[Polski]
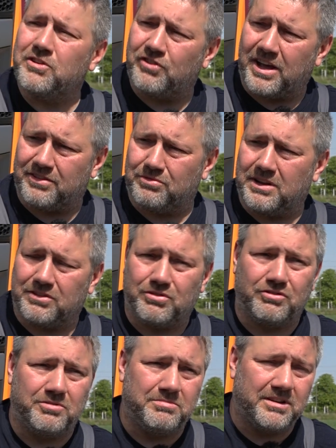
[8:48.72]
czasu na
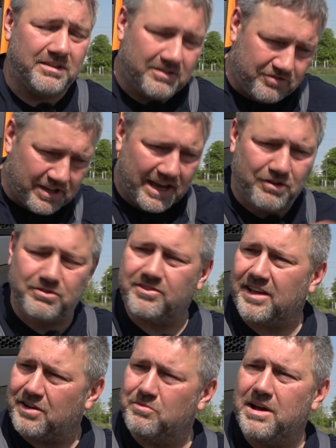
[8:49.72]
to, żeby się jakoś
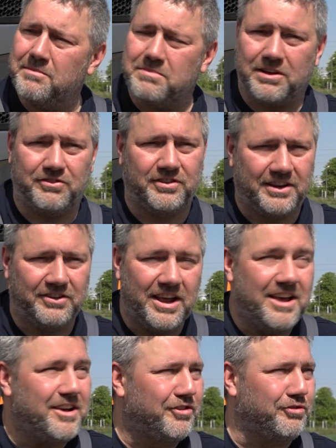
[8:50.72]
zagłębiać, czy też
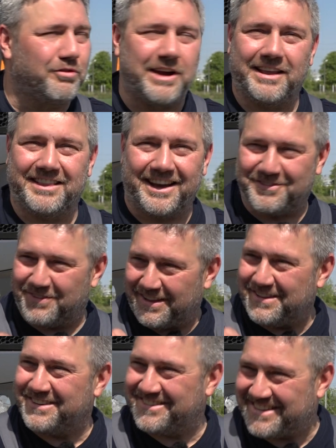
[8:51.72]
szukać tak
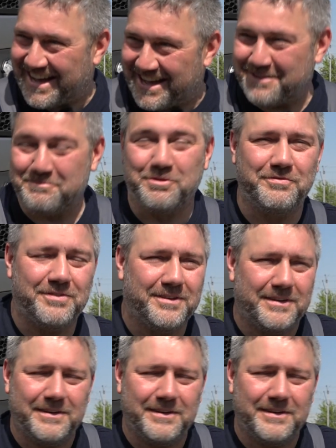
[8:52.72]
zwanych skarbów. Czy wy w ogóle